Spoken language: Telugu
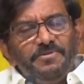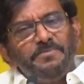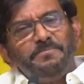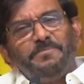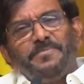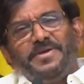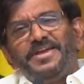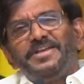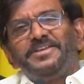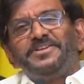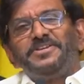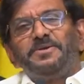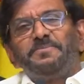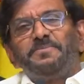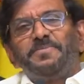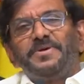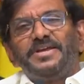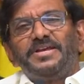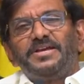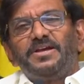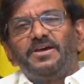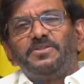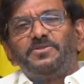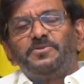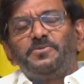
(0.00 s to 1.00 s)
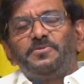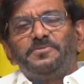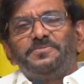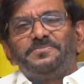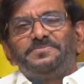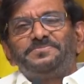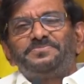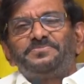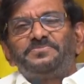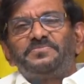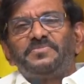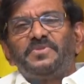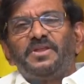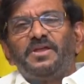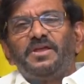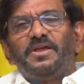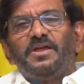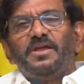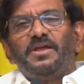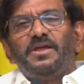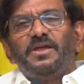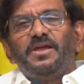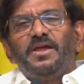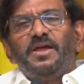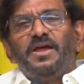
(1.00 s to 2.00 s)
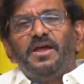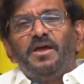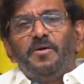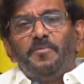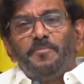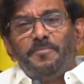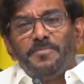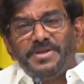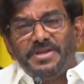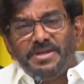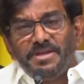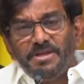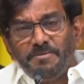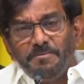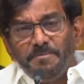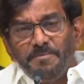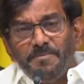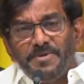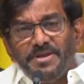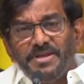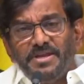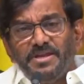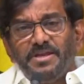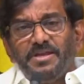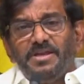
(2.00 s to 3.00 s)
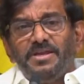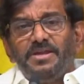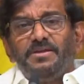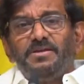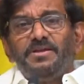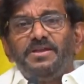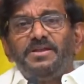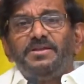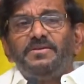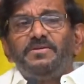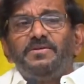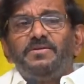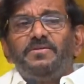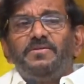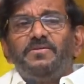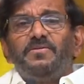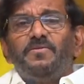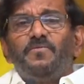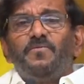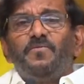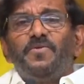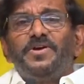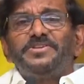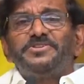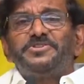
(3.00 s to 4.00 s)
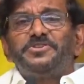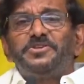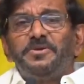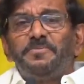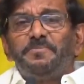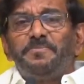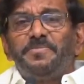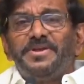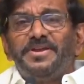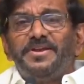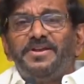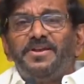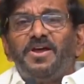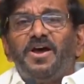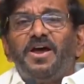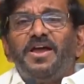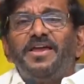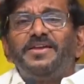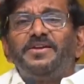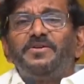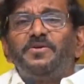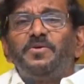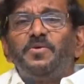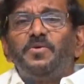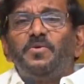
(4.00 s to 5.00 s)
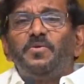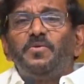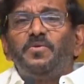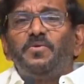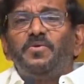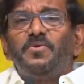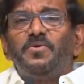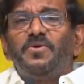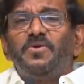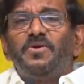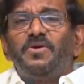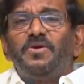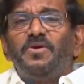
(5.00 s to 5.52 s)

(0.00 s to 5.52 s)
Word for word: ఇవి మేం చెప్పేవి కాదు మీ మీ వైసీపీ నాయకులు